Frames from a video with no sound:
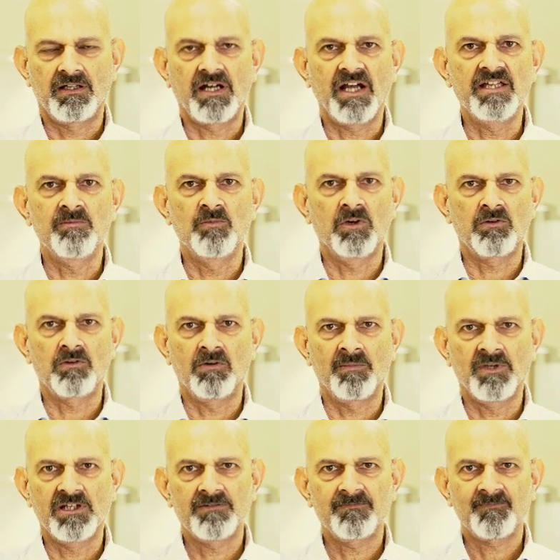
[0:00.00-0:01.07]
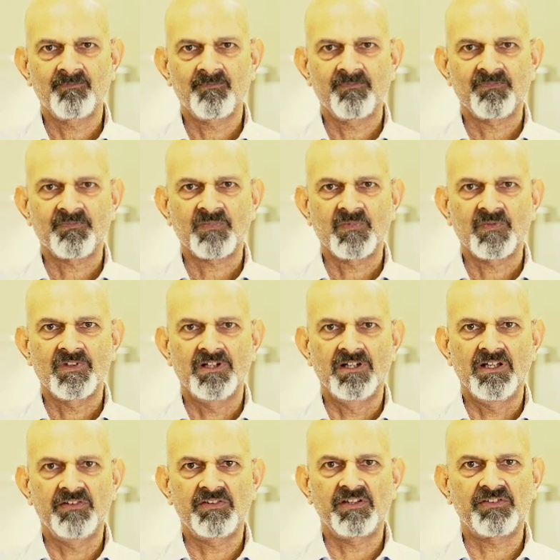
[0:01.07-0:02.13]
कई मुल्कों में
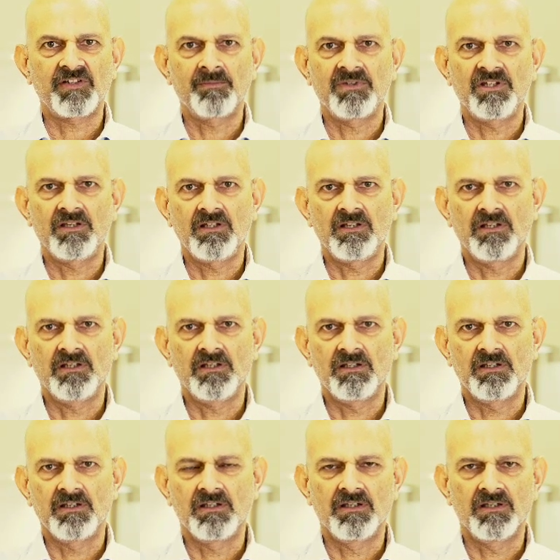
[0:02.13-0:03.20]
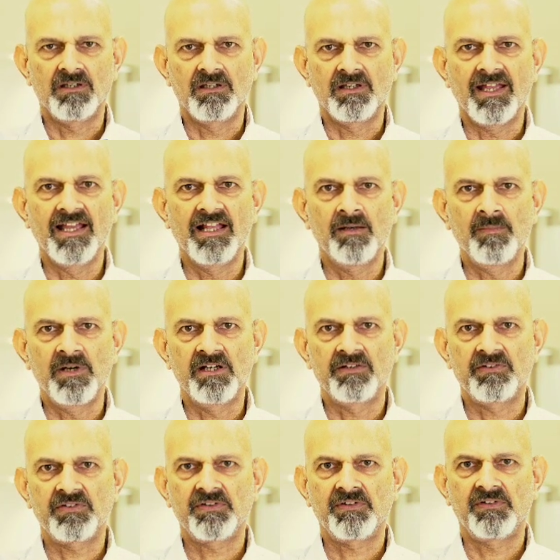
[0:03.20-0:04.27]
इस किस्म की
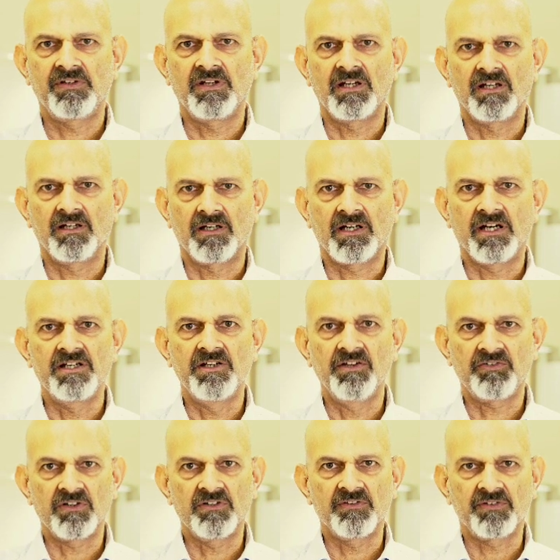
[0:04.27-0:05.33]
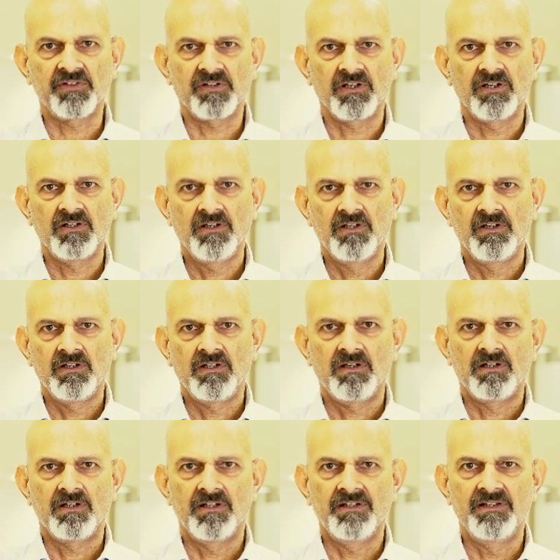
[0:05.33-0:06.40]
एलमेंट्स या कंडीशंस
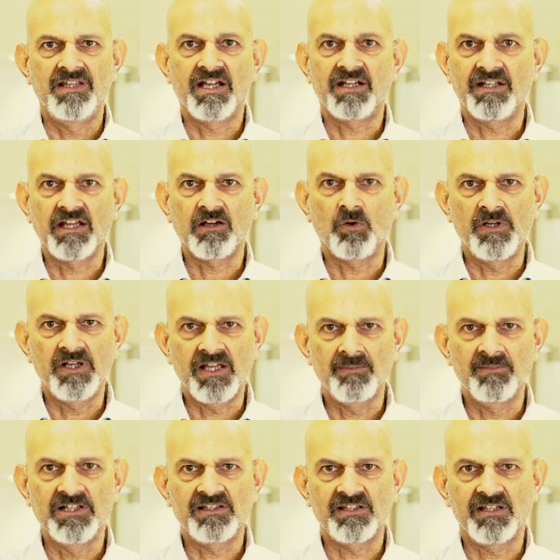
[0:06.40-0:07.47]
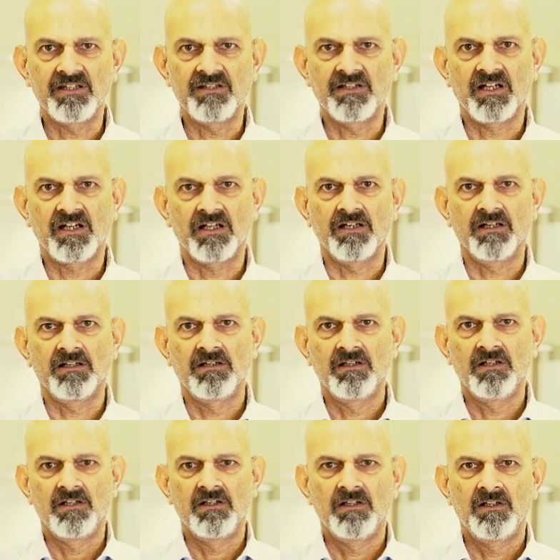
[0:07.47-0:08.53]
देखने को ही नहीं मिलती या
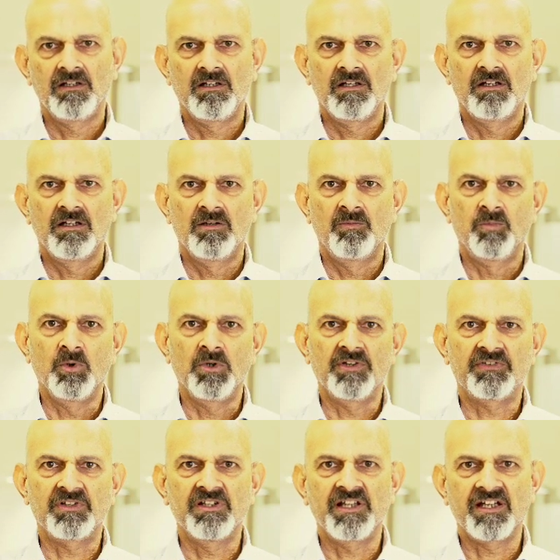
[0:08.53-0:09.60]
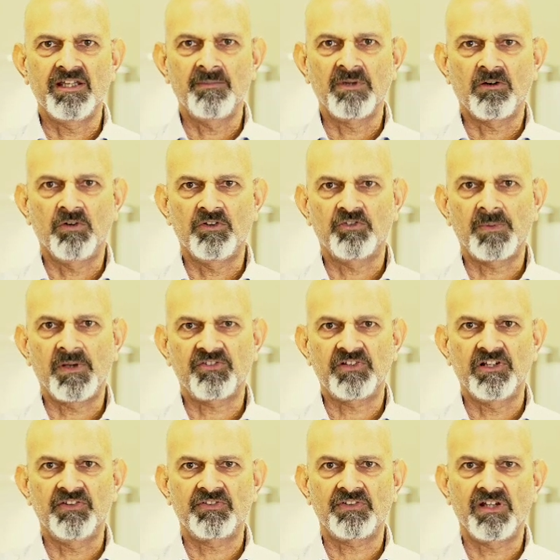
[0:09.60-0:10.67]
पूरी ज़िंदगी में कोई
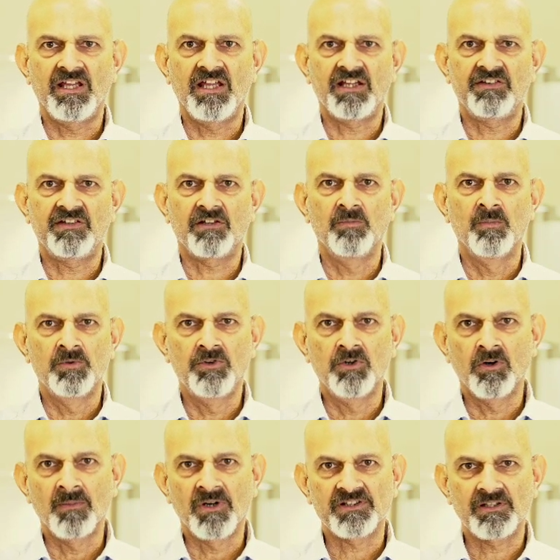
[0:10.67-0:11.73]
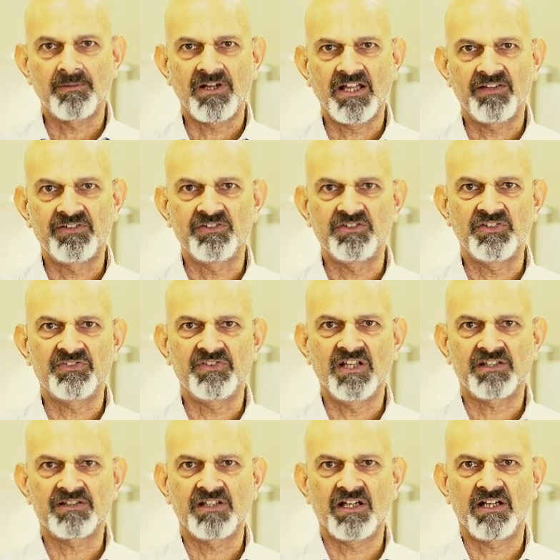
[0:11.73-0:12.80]
स्पेशलिस्ट एक या दो मरतबा ऐसी चीज़
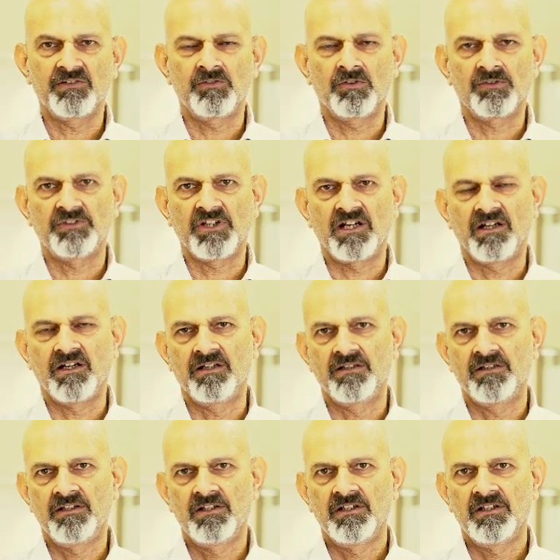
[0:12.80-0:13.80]
देखता है जो जहाँ